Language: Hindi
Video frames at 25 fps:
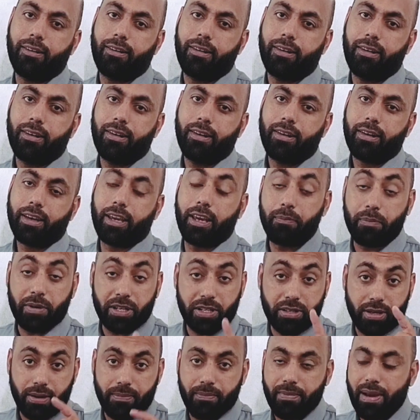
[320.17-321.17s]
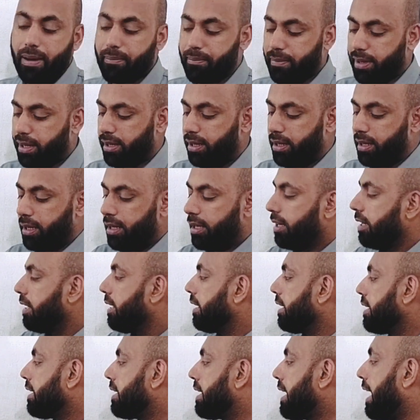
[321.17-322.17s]
कीप इट रिमेंबर
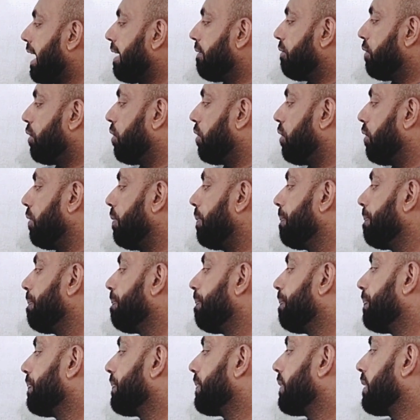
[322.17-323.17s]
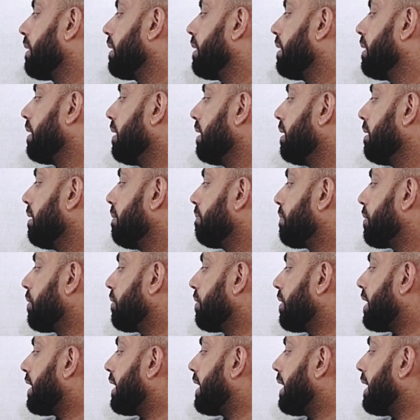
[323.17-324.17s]
ये वो
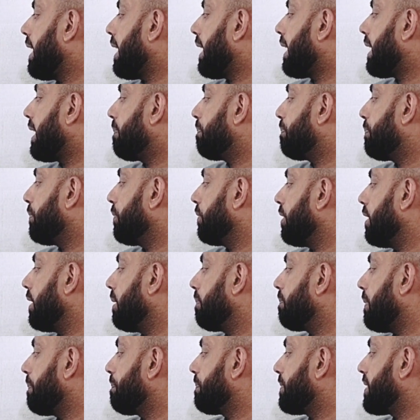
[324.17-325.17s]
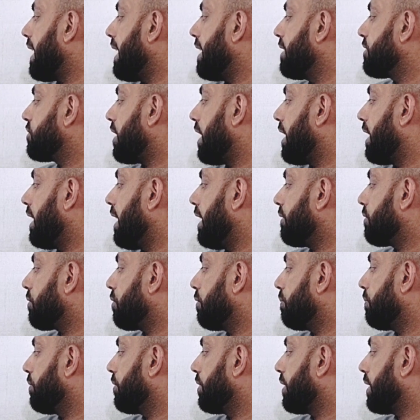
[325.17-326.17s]
प्रोटीन की पॉलीपेप्टाइड चेन है
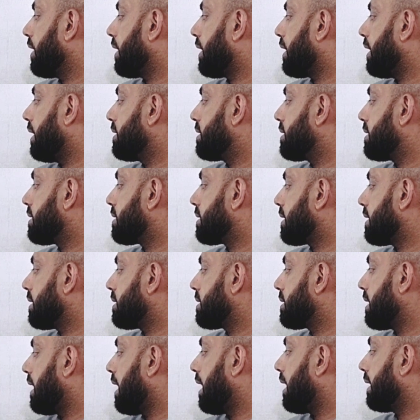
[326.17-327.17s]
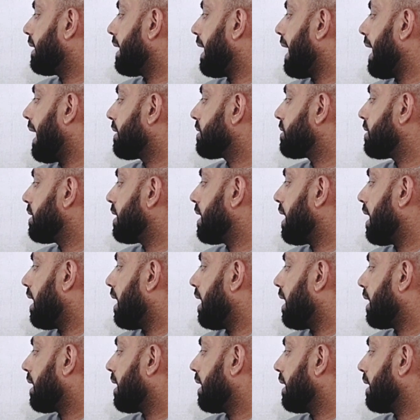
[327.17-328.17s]
ट्रोपोनिन की जिसके साथ एक्चुअली
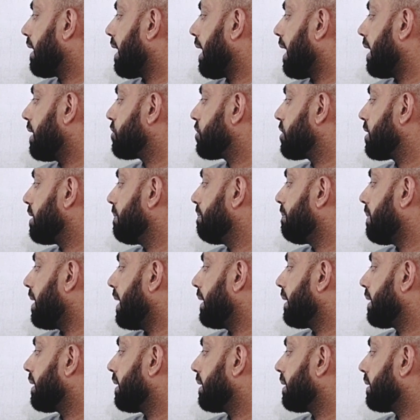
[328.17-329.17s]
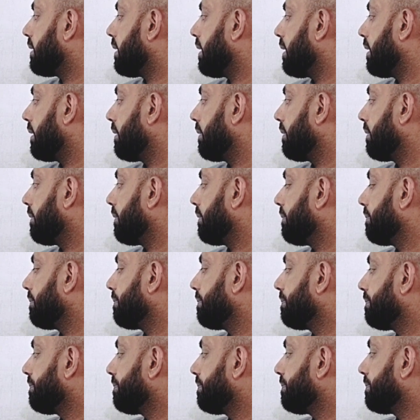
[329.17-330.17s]
आकर कैल्शियम बाइंड करता
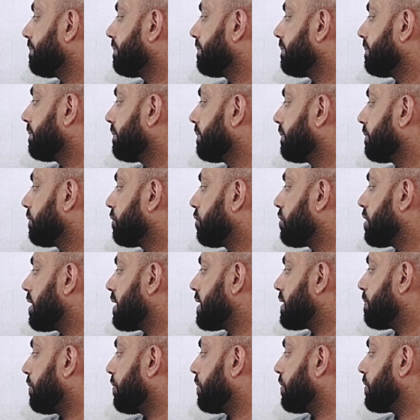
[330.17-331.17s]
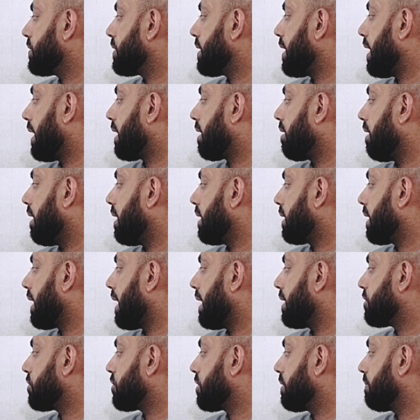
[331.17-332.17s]
है जस्ट सपोज ये
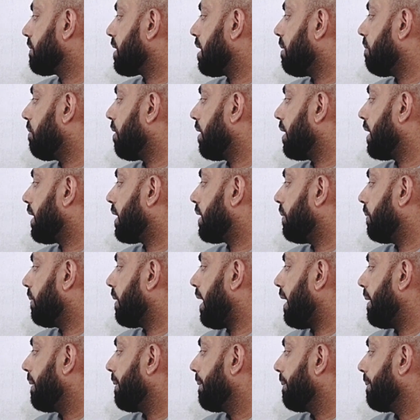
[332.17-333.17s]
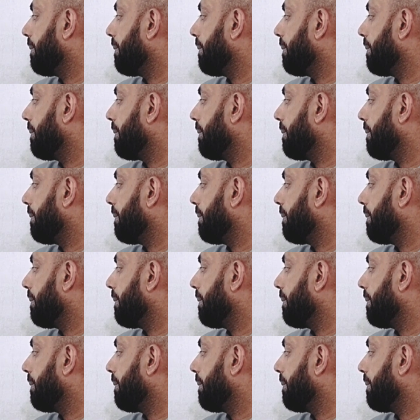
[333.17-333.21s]
कैल्शियम का मॉलिक्यूल है